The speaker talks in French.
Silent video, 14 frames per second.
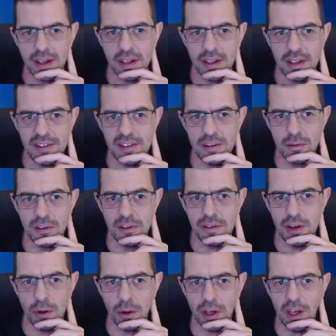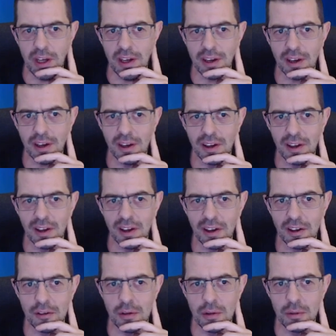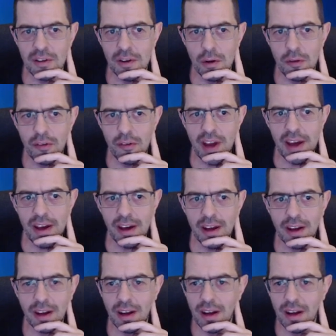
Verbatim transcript: Ici, vous avez le ring. Ensuite, vous avez le flare.